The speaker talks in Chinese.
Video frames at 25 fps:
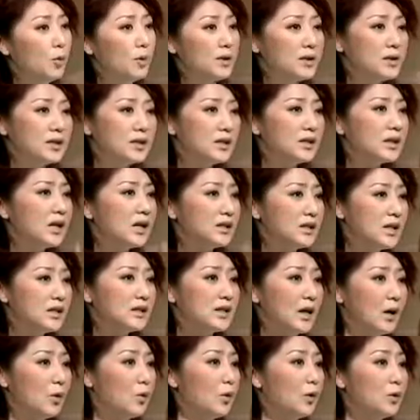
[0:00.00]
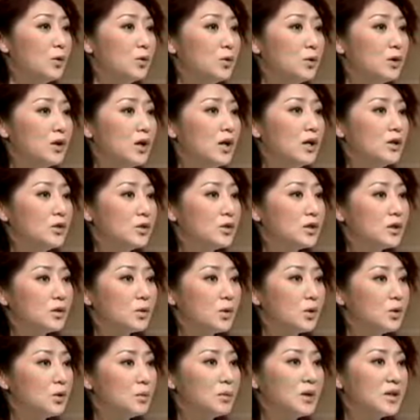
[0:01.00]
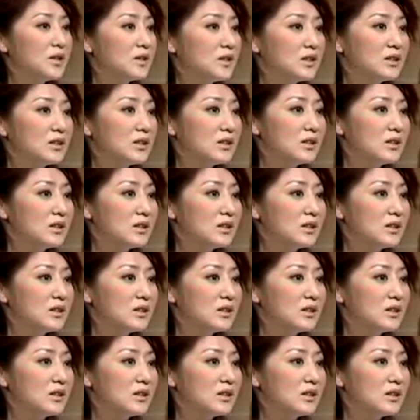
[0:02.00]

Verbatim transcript: 听到人家讲惠玉，就是惠玉没信心的。